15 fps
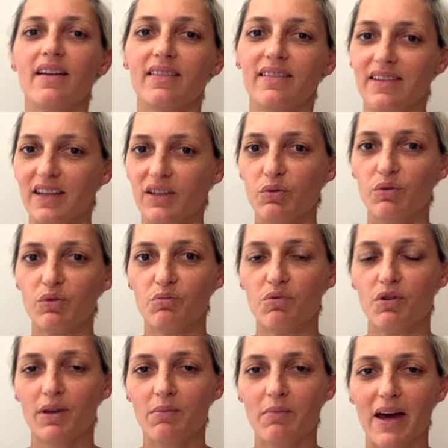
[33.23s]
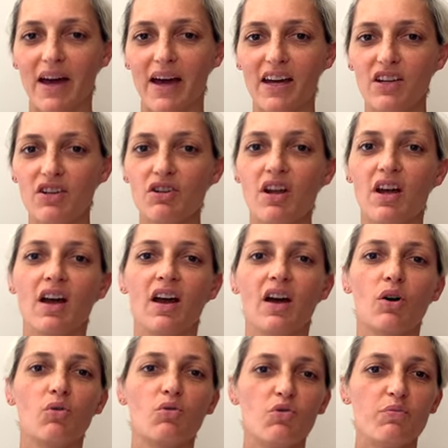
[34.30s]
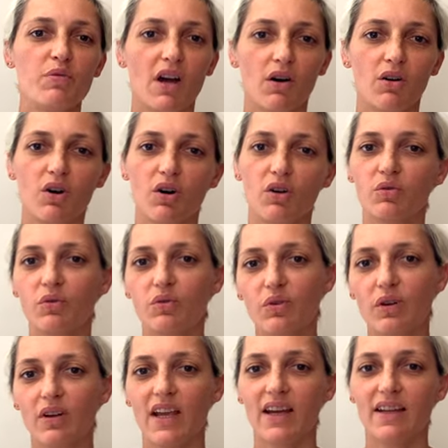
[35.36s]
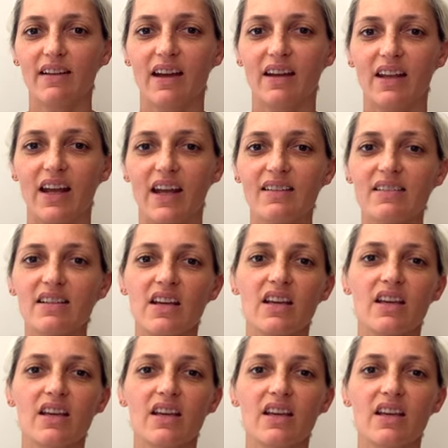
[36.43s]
des documents images ou bien encore d'autres liens Internet